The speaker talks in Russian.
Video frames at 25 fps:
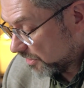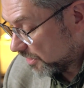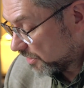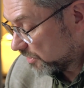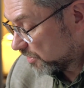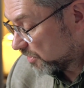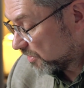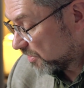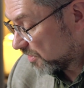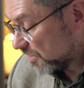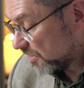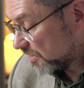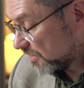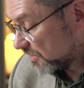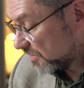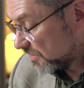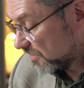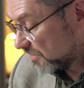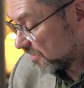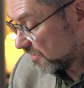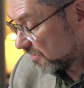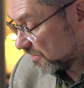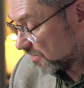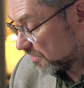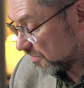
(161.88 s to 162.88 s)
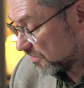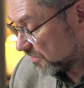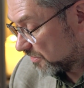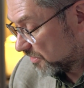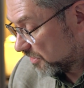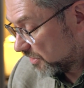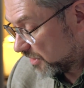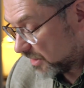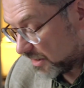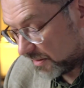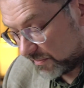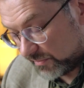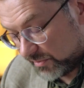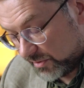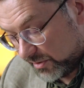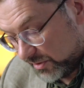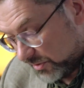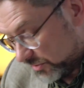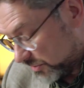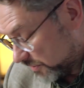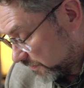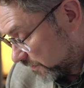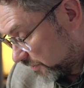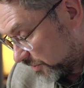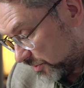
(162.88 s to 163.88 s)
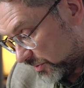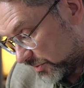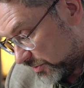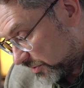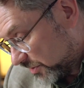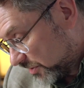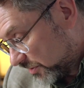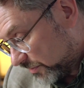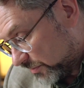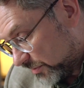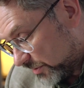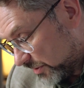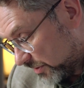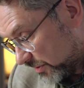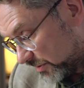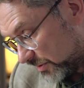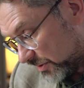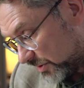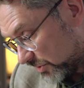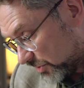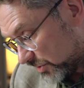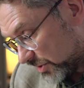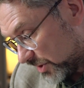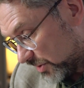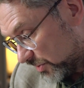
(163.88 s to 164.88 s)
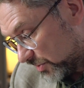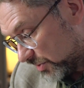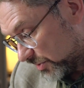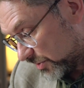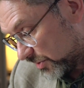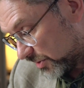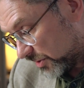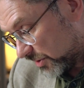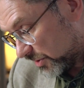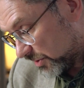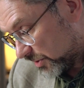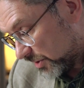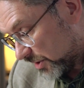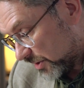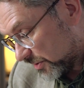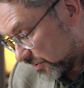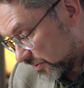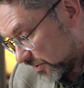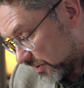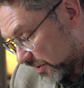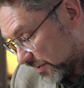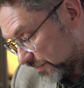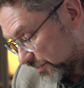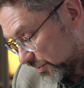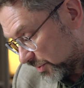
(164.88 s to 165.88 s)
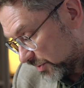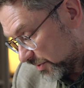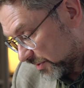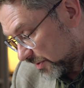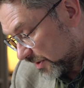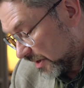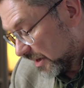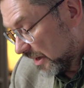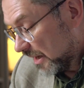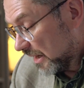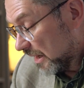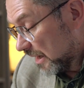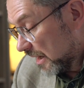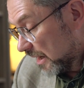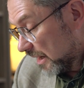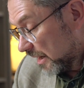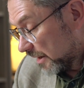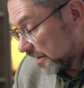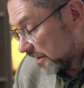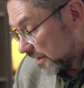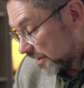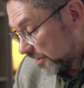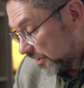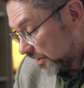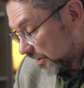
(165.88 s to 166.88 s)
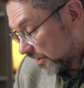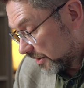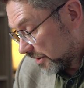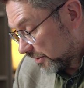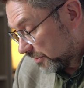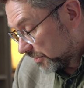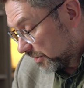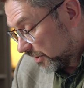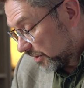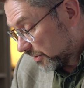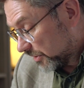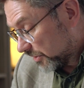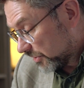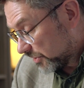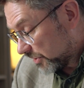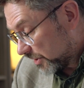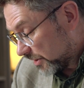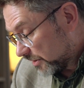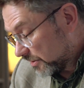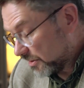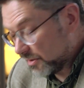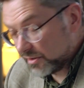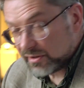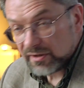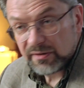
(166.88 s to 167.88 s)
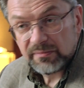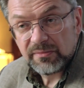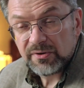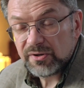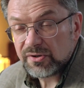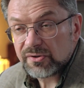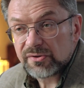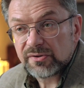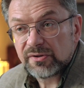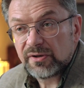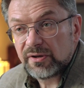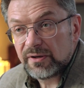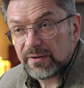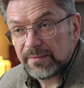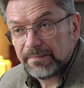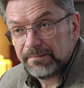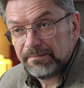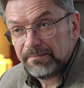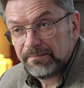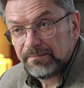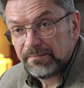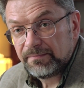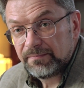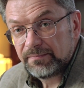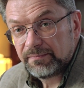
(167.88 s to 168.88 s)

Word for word: которая э, явно не симпатизировала рождающейся христианской общине. Какие конкретно страдания, мы не знаем.